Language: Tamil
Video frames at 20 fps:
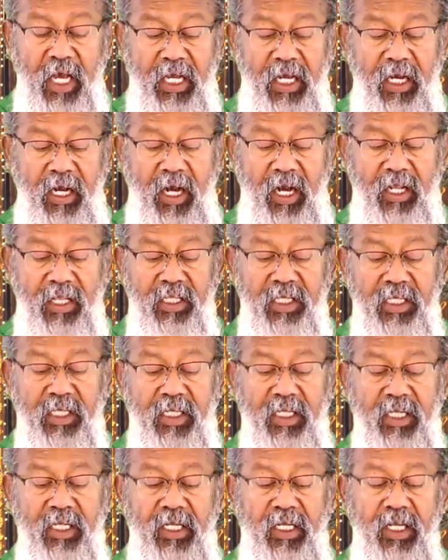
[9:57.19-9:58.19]
அகன்றது
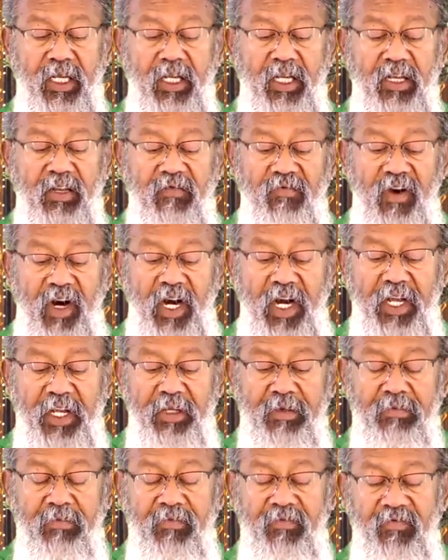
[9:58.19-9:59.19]

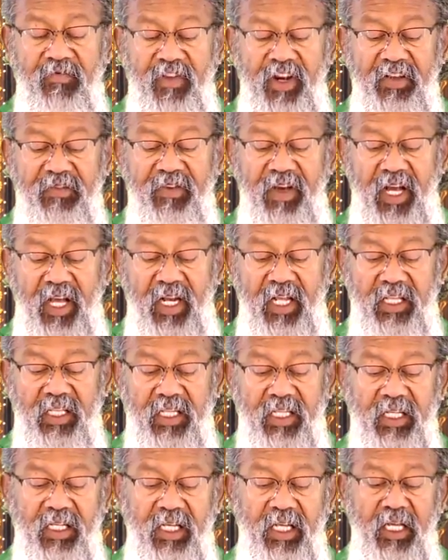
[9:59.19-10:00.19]
வழியும்
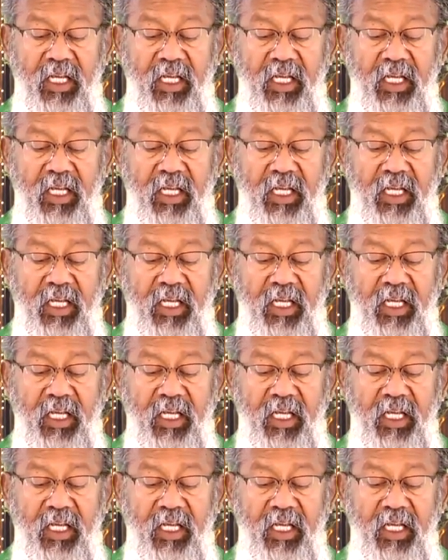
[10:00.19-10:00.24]
விரிவானது